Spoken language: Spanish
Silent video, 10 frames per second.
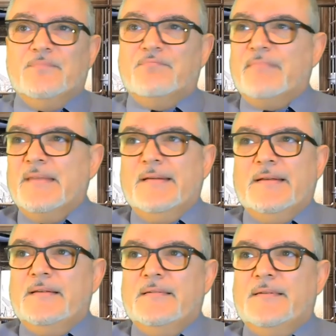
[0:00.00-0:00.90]

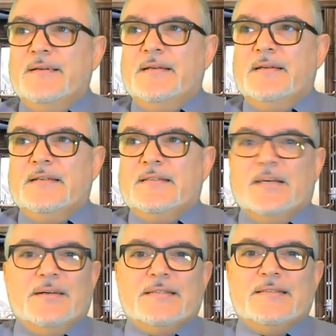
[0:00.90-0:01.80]
eh,
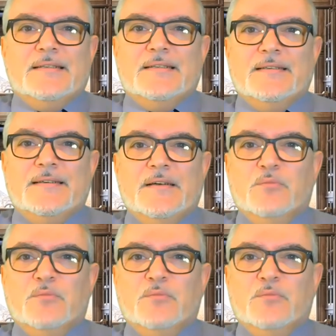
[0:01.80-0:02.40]
estabas eh,